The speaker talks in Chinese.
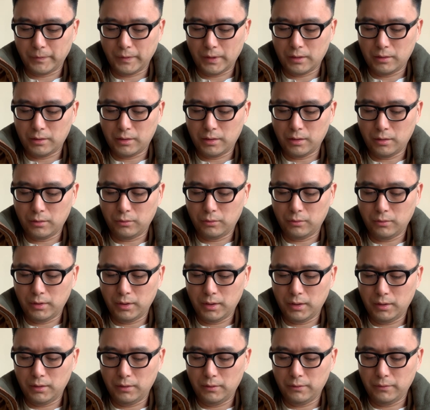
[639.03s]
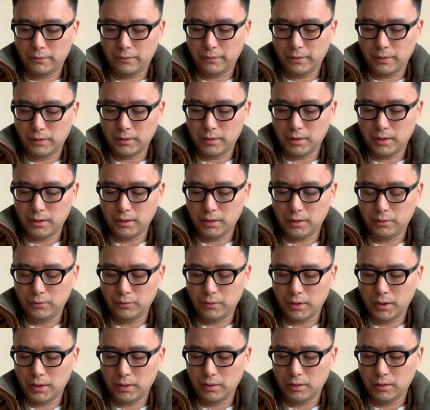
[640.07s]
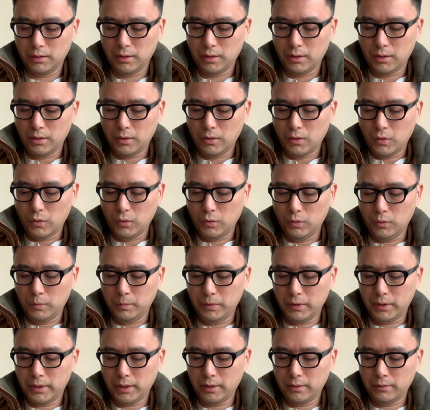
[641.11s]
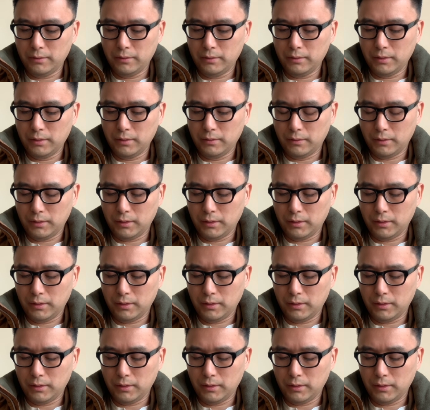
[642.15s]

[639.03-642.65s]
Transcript: 少对冯骥曰：“吾不听